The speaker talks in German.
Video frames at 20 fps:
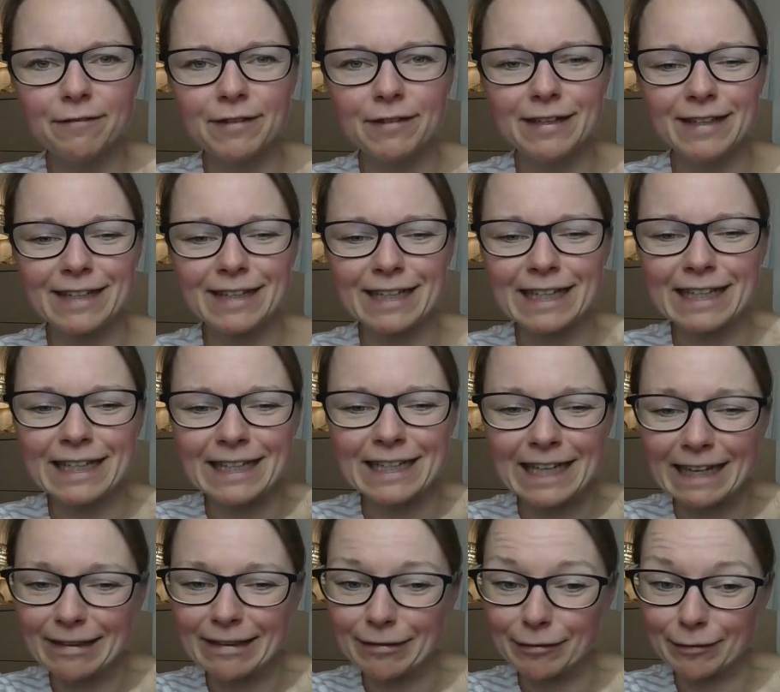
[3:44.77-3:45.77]
finde ich
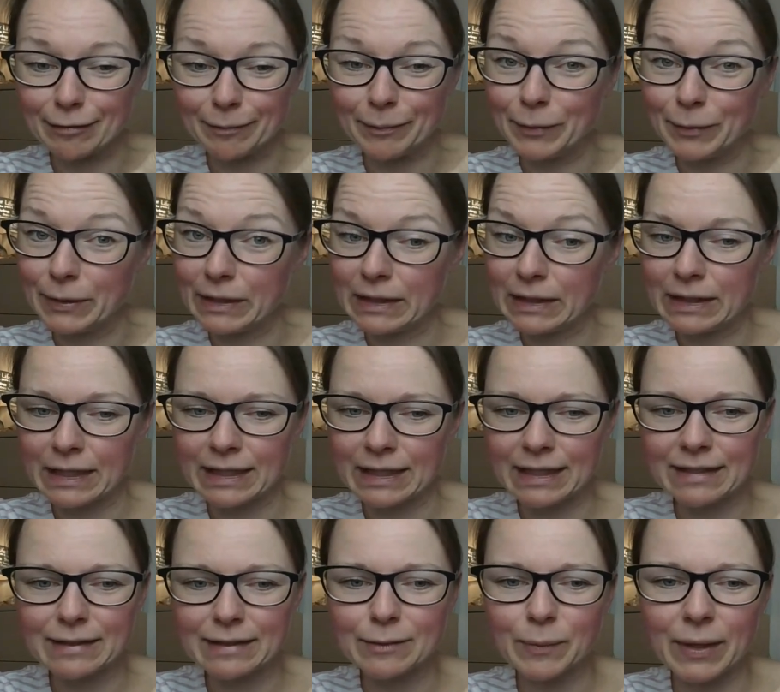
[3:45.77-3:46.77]
also muss ich
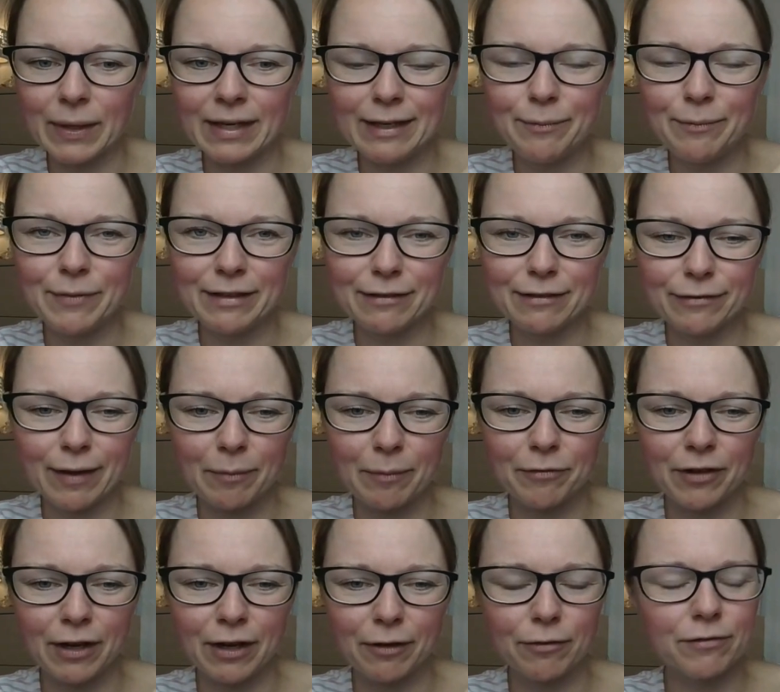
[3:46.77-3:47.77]
sagen, das ist mein
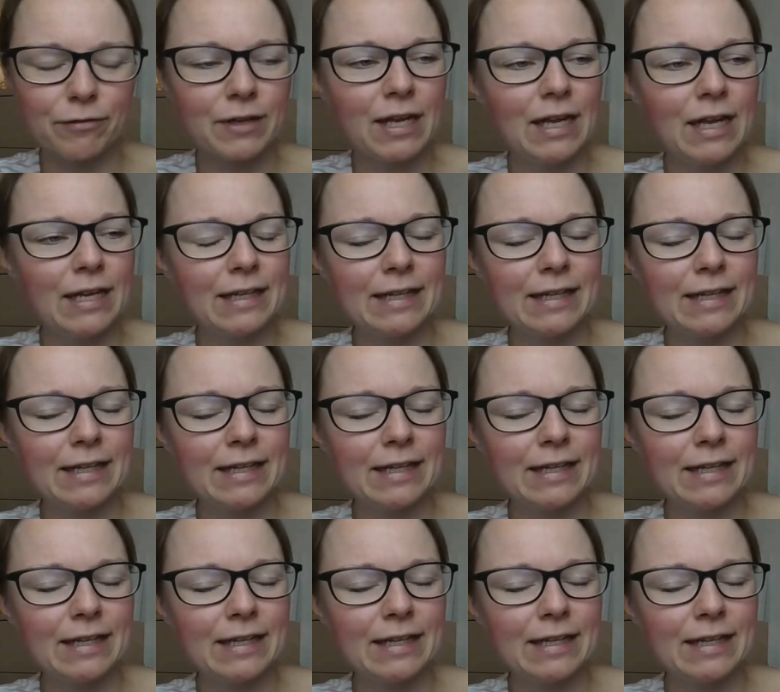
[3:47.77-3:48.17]
Lieblingsfarbverlauf.